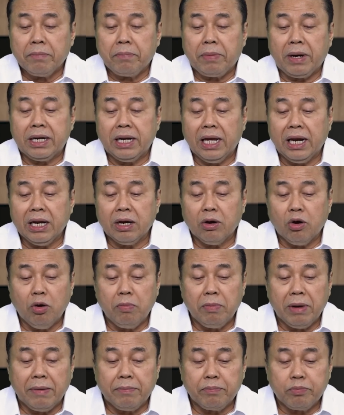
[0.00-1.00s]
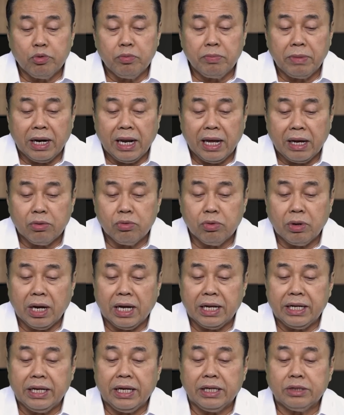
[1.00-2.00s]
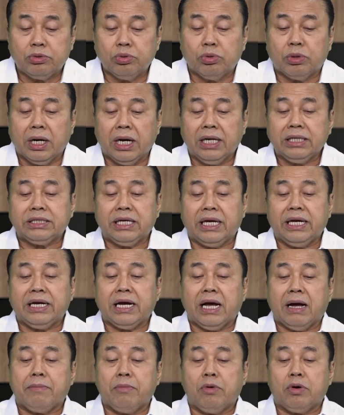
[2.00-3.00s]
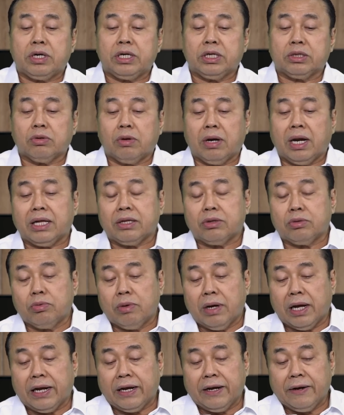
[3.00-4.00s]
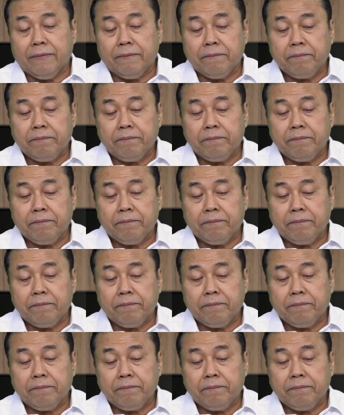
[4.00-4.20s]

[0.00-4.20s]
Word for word: Padahal engkau mampu melakukannya. Juga saya nggak mau ditolak Tuhan.